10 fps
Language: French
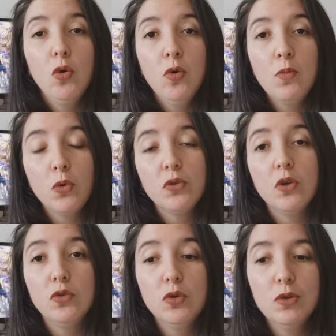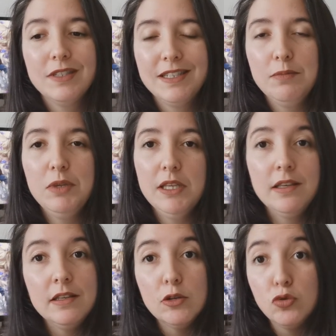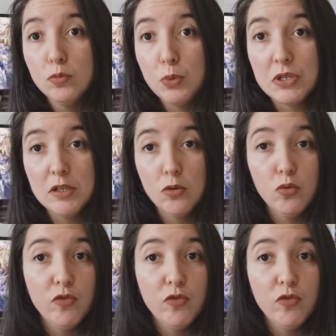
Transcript: Le Monde de Timmy qui est une petite